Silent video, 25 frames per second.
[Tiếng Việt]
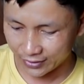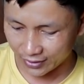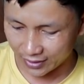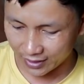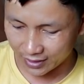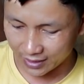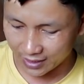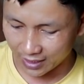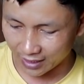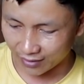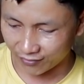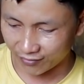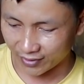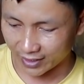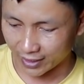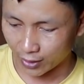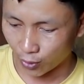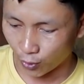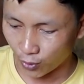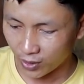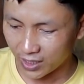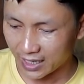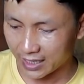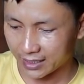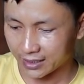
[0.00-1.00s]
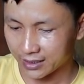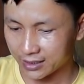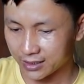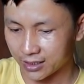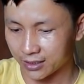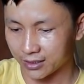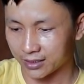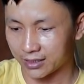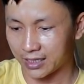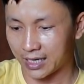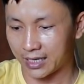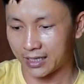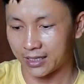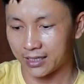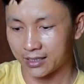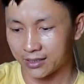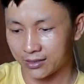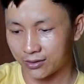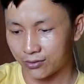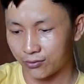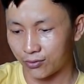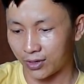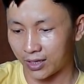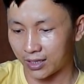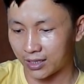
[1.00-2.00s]
cho nên cần phải nối lại những sợi này
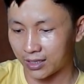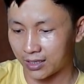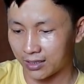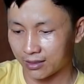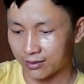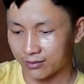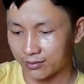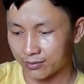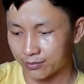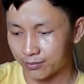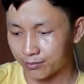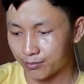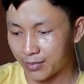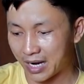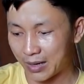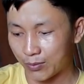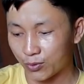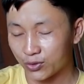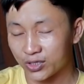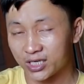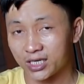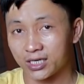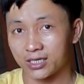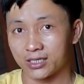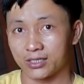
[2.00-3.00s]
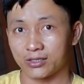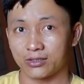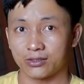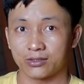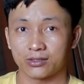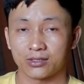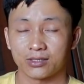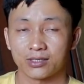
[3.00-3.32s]
khoảng ờ, ba bốn sợi,